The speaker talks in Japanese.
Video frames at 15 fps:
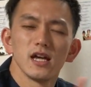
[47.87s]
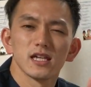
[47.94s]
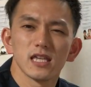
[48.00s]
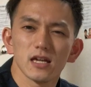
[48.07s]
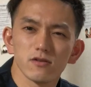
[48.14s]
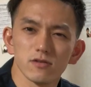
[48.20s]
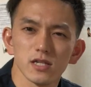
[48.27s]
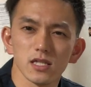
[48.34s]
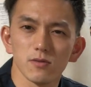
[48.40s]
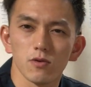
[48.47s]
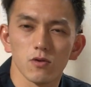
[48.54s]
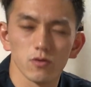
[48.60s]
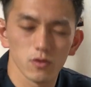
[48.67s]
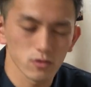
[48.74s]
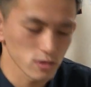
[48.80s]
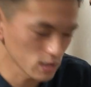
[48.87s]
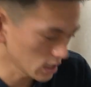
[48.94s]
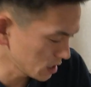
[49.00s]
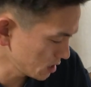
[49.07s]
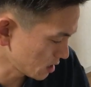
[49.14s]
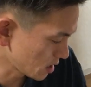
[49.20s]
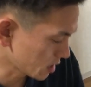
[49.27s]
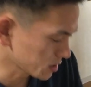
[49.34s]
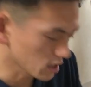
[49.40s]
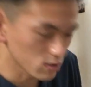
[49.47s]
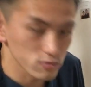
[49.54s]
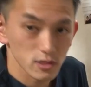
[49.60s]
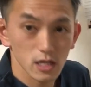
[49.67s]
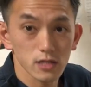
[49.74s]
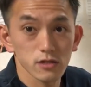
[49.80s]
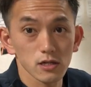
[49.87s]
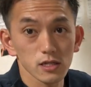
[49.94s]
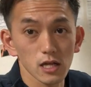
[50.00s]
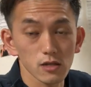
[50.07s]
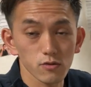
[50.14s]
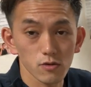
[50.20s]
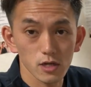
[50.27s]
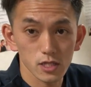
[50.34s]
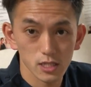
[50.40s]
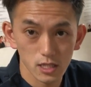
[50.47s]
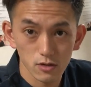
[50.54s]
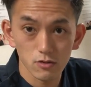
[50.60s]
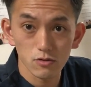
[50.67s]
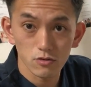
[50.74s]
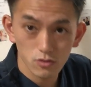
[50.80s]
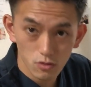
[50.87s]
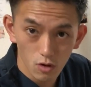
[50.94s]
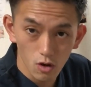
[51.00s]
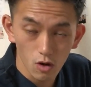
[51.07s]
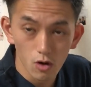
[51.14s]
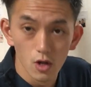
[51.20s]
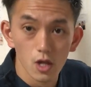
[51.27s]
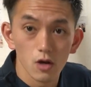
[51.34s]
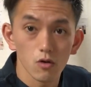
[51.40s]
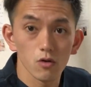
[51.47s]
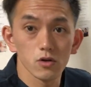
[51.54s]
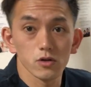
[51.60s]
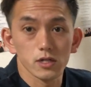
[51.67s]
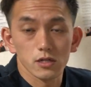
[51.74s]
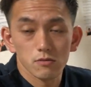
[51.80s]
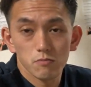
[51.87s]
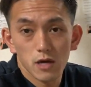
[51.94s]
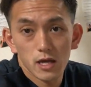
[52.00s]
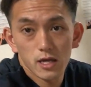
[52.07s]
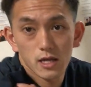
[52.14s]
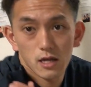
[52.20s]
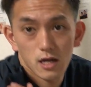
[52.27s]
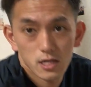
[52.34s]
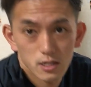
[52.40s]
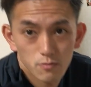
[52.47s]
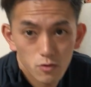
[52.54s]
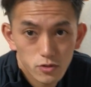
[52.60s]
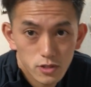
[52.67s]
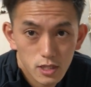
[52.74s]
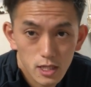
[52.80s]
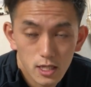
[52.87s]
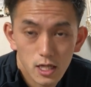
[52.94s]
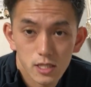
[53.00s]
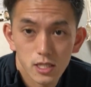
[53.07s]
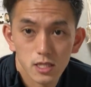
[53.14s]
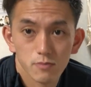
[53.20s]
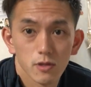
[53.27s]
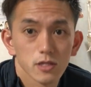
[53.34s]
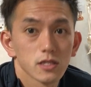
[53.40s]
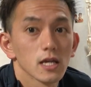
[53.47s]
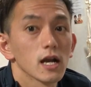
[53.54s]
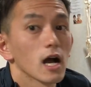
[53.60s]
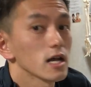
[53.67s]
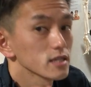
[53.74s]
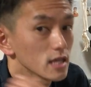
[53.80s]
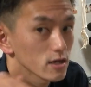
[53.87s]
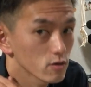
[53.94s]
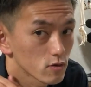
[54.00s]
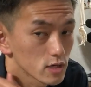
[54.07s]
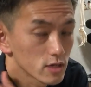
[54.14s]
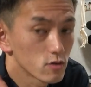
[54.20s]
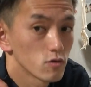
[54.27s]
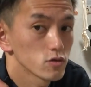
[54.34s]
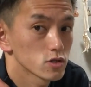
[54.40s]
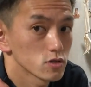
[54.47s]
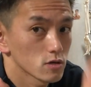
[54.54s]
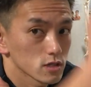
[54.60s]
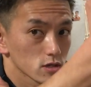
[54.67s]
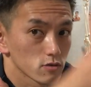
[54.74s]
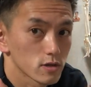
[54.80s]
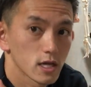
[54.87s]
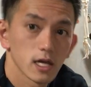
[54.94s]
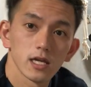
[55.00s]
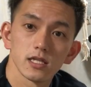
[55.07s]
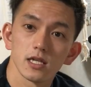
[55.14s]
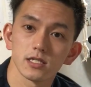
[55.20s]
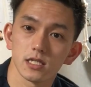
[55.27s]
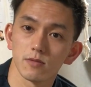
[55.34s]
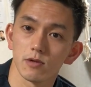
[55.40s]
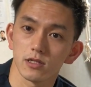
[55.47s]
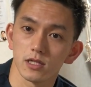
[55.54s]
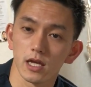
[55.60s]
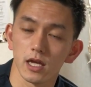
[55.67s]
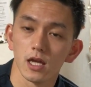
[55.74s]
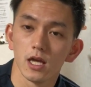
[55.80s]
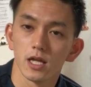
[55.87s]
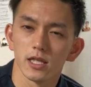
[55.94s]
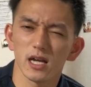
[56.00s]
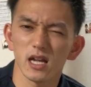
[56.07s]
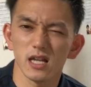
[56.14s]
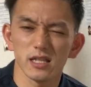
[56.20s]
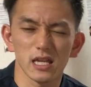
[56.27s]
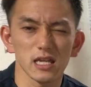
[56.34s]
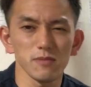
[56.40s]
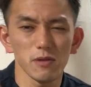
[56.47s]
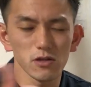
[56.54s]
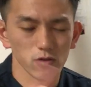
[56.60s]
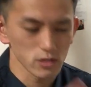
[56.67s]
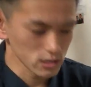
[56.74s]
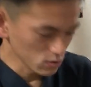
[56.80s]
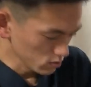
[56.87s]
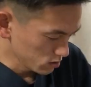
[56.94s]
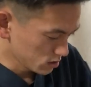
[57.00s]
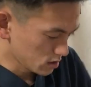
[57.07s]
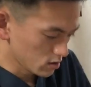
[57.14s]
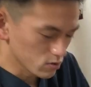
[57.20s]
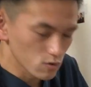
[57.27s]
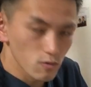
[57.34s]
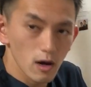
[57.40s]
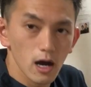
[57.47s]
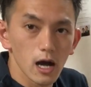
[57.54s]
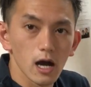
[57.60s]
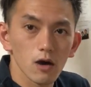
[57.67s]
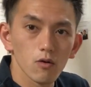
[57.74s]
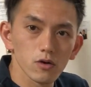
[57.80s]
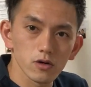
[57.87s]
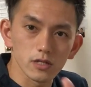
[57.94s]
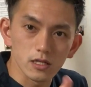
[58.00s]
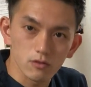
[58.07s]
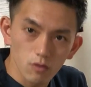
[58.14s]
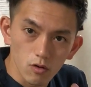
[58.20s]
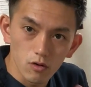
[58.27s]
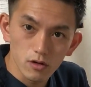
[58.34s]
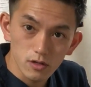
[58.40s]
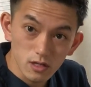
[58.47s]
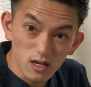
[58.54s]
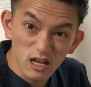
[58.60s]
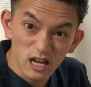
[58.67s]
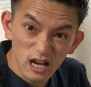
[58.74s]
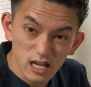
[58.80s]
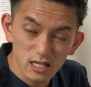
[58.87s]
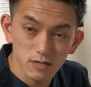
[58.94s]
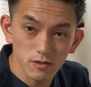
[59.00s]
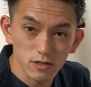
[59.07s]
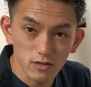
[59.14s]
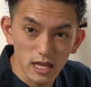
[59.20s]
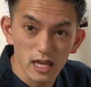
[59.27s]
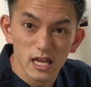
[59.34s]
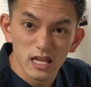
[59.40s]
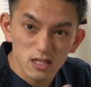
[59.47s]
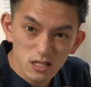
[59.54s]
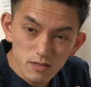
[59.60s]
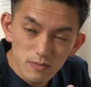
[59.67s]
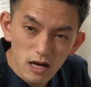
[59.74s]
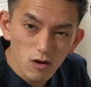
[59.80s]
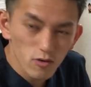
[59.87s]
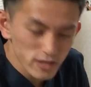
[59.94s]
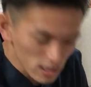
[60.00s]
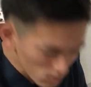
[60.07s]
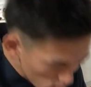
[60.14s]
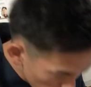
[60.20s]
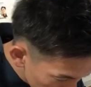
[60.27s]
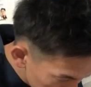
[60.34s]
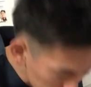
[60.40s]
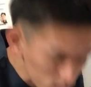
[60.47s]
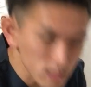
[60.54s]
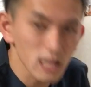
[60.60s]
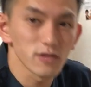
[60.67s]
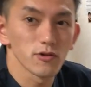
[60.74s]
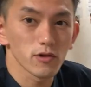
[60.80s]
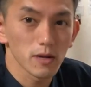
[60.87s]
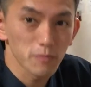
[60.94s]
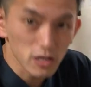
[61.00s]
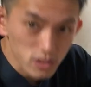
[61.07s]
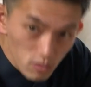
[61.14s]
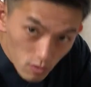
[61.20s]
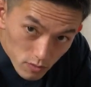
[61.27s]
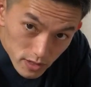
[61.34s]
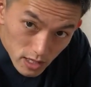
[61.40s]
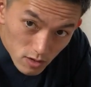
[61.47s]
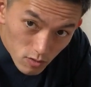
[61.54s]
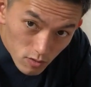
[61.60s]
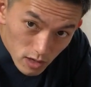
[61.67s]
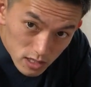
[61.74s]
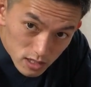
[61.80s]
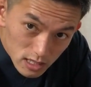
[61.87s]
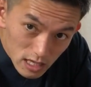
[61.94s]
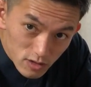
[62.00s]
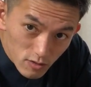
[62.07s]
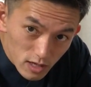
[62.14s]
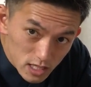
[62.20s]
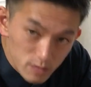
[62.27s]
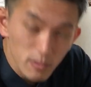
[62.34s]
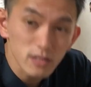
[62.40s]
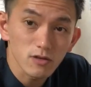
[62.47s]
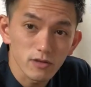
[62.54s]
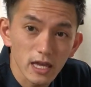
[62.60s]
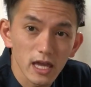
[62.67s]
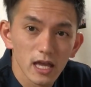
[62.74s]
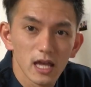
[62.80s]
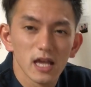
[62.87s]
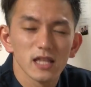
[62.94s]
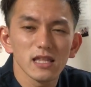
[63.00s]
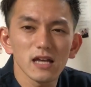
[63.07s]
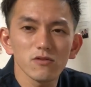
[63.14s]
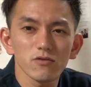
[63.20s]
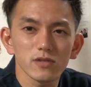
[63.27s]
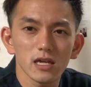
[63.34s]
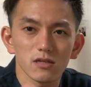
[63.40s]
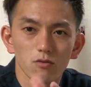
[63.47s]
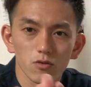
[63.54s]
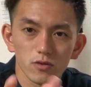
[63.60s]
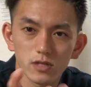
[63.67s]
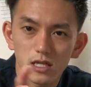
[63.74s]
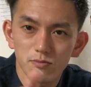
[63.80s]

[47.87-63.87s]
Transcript: 逆にでもこのラインが硬くなりすぎたりとかしてくると、こういう風に前側に持っていかれてしまって、肩こり、五十肩の原因になっちゃいますね。だからね、今の人っていうのは、こういう風にこう、あれしますよね、スマホでこうやったりとかパソコンでこうやったりとかしますよね。なのでこの